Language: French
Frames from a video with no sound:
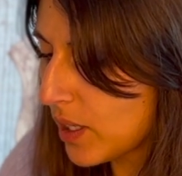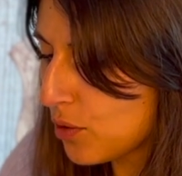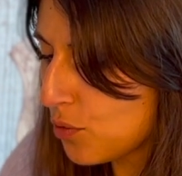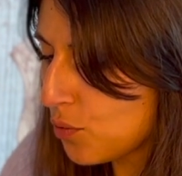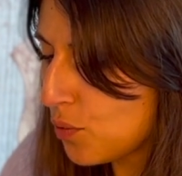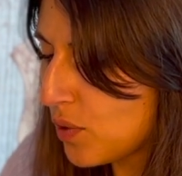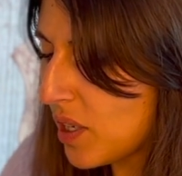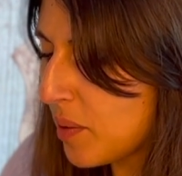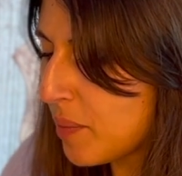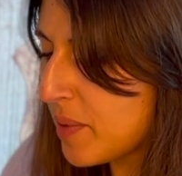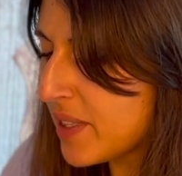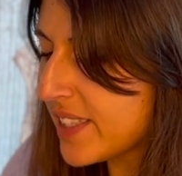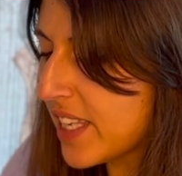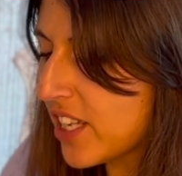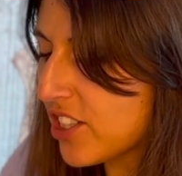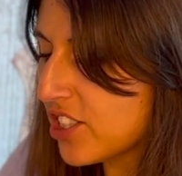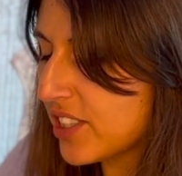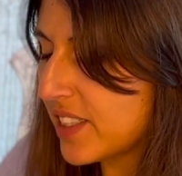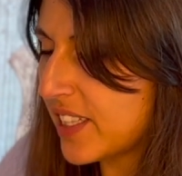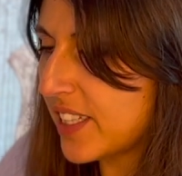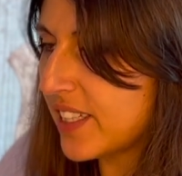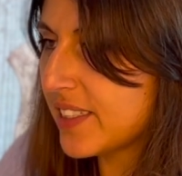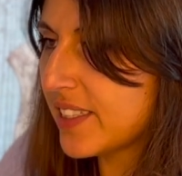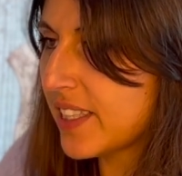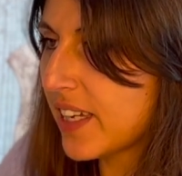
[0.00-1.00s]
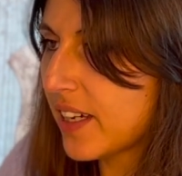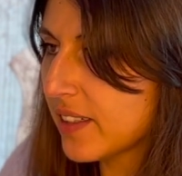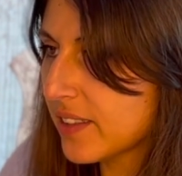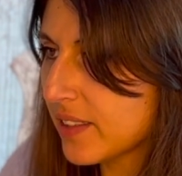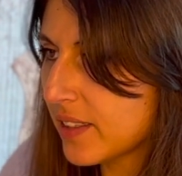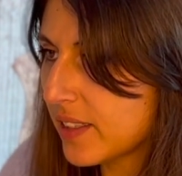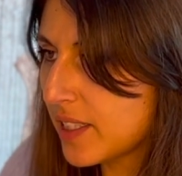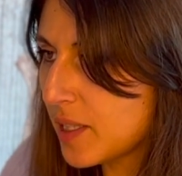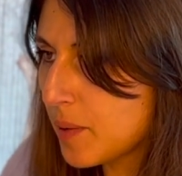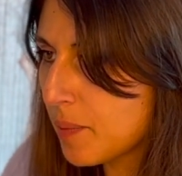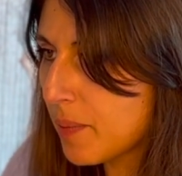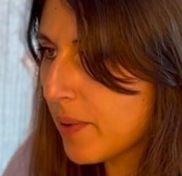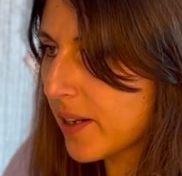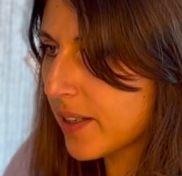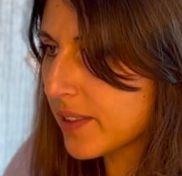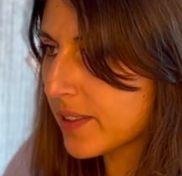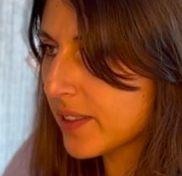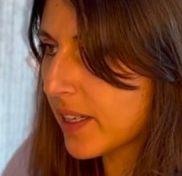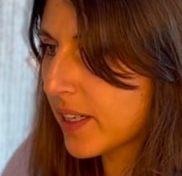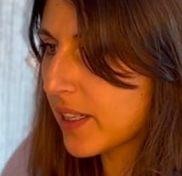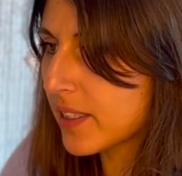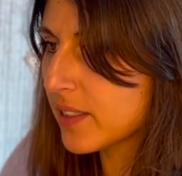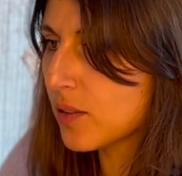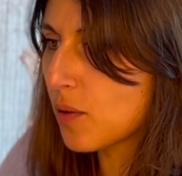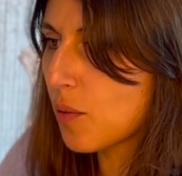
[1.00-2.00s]
tous les messages étaient hyper
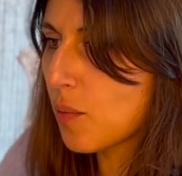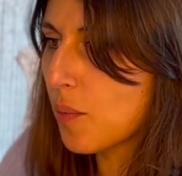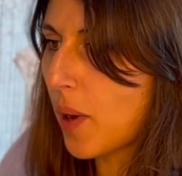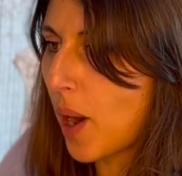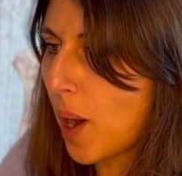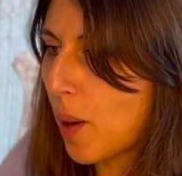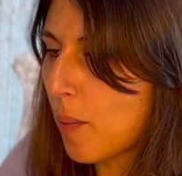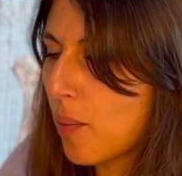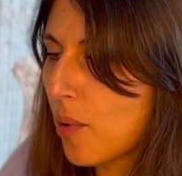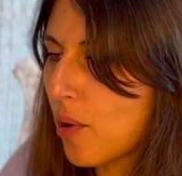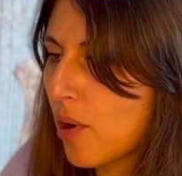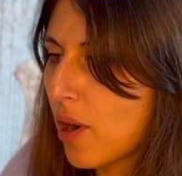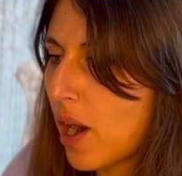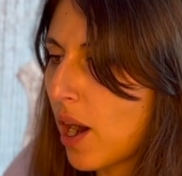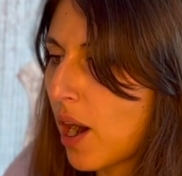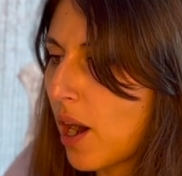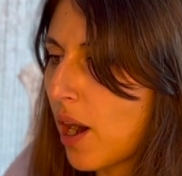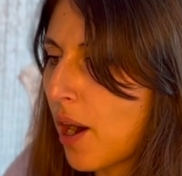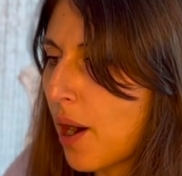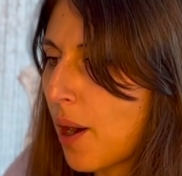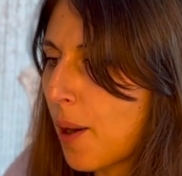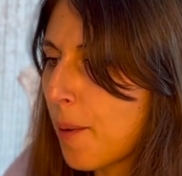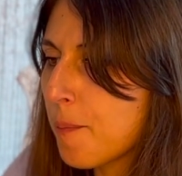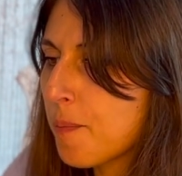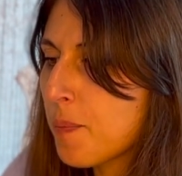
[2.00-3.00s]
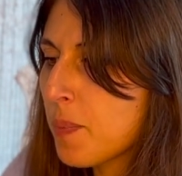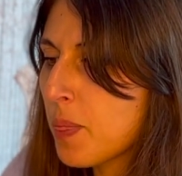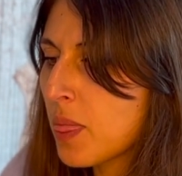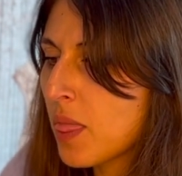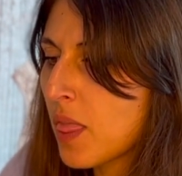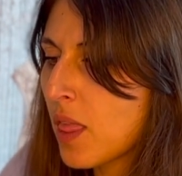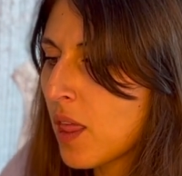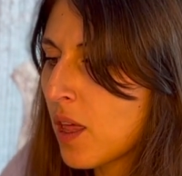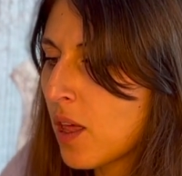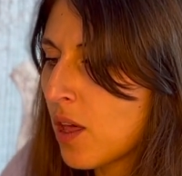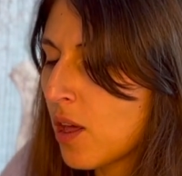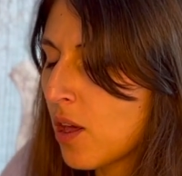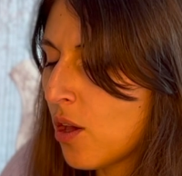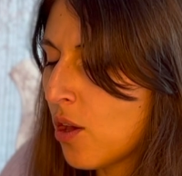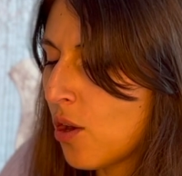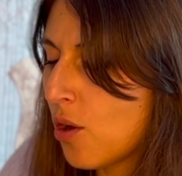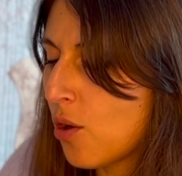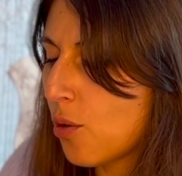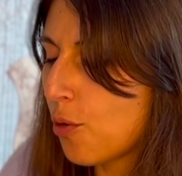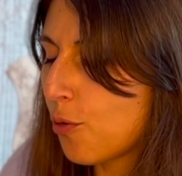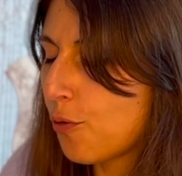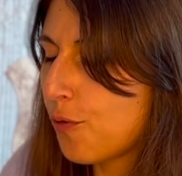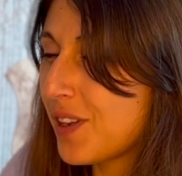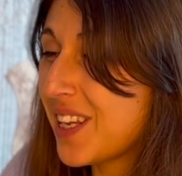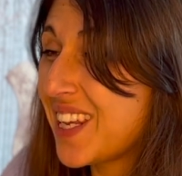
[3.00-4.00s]
intéressants par rapport
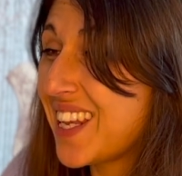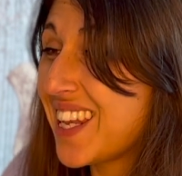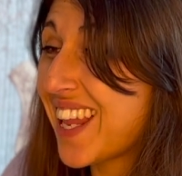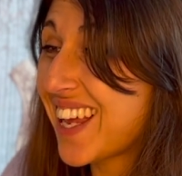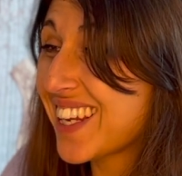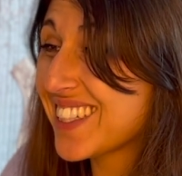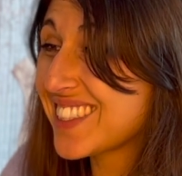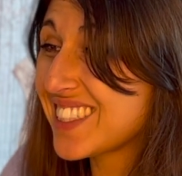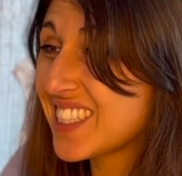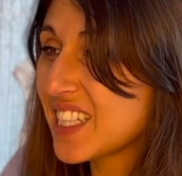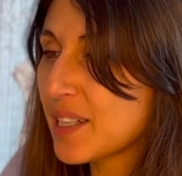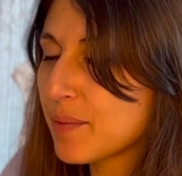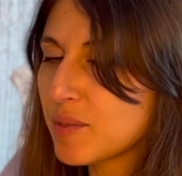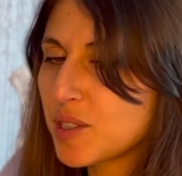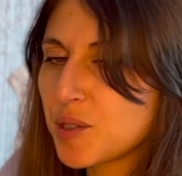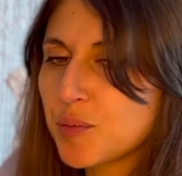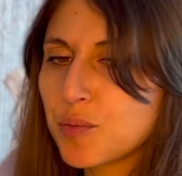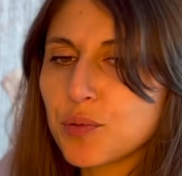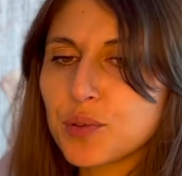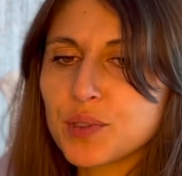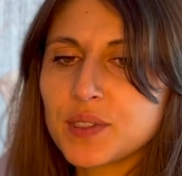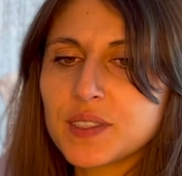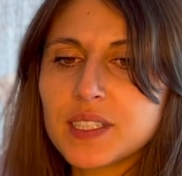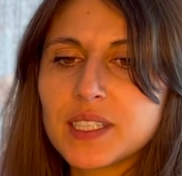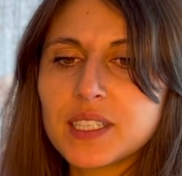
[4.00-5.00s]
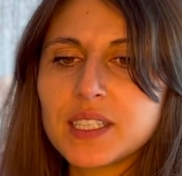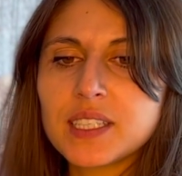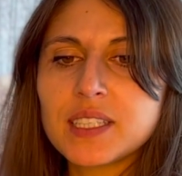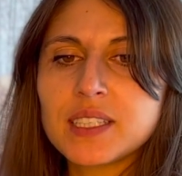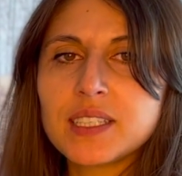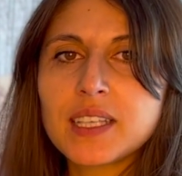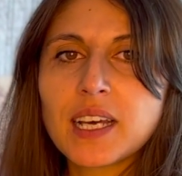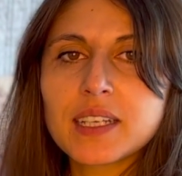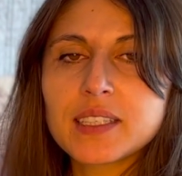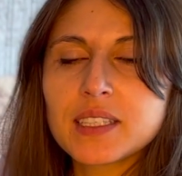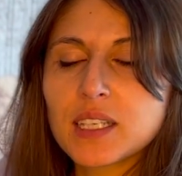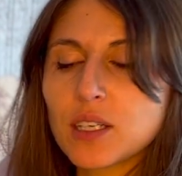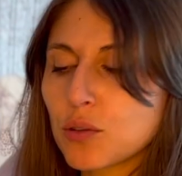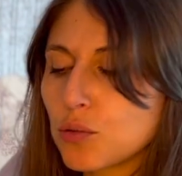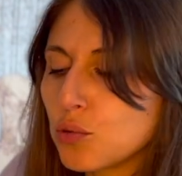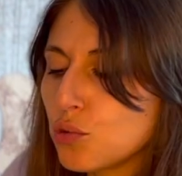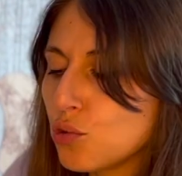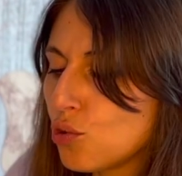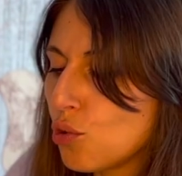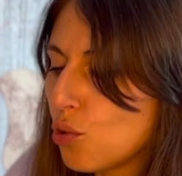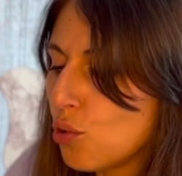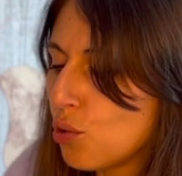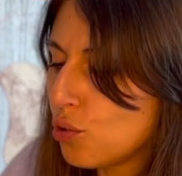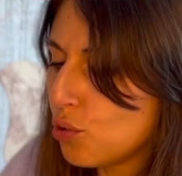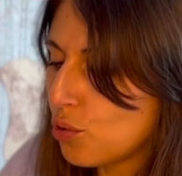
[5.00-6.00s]
au fait de lâcher un petit peu ces dernières couches
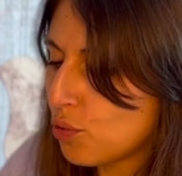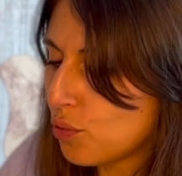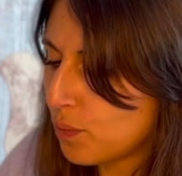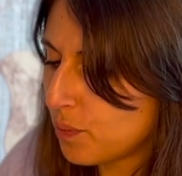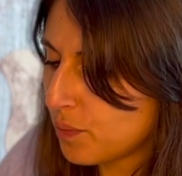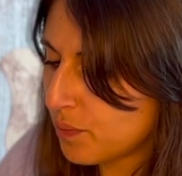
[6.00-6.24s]
de l'oignon